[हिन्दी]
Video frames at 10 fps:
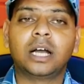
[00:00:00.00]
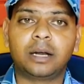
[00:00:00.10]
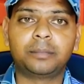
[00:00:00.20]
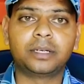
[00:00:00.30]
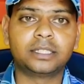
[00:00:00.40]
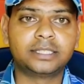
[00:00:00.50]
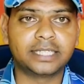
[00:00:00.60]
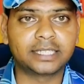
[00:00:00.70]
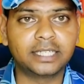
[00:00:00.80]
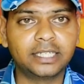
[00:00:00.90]
अब
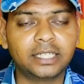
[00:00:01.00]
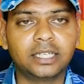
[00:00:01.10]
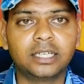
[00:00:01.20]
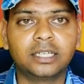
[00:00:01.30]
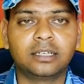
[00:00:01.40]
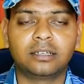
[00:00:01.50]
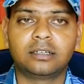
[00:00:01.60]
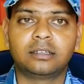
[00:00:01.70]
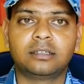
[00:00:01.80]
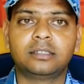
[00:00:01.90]
जैसे ही ये
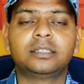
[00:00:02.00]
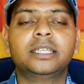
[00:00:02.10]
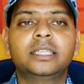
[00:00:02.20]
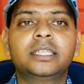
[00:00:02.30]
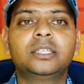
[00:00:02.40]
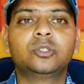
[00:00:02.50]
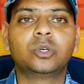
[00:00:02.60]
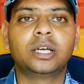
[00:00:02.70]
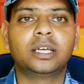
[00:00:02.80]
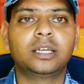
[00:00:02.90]
गिनती जो
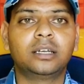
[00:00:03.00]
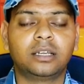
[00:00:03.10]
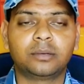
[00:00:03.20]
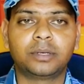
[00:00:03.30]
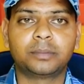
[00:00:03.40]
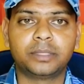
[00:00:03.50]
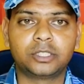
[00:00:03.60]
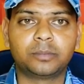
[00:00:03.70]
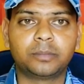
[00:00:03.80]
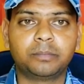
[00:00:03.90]
है लगभग
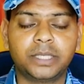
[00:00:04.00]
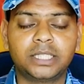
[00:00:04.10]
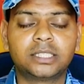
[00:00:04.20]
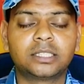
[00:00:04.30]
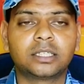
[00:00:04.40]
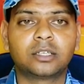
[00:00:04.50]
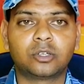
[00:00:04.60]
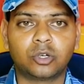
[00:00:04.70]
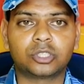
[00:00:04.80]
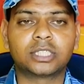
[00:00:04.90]
बीस बीस
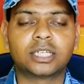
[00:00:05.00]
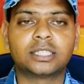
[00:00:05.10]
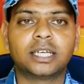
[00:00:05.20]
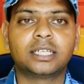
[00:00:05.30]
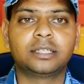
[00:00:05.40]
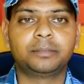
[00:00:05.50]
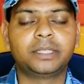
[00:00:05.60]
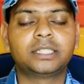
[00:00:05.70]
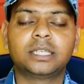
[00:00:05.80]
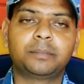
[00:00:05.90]
क्रॉस कर जाएगी
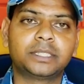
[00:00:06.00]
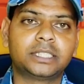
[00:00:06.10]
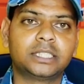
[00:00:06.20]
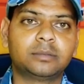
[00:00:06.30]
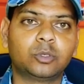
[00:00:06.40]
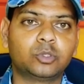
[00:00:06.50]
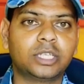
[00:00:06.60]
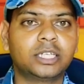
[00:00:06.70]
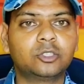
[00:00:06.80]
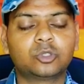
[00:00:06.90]
बीस या पच्चीस में हो
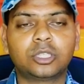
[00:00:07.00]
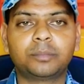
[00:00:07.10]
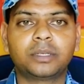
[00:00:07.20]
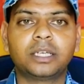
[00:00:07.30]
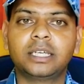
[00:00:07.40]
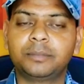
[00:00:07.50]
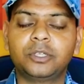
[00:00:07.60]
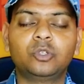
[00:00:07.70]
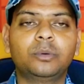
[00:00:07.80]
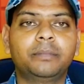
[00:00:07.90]
जाएगी तो सब एक
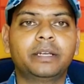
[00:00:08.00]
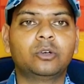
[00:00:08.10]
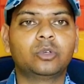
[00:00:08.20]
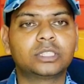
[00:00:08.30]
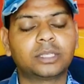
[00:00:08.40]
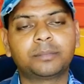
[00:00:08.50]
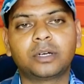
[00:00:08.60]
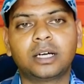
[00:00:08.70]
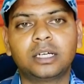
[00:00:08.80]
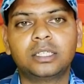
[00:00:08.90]
वीडियो में बनाऊंगा सबका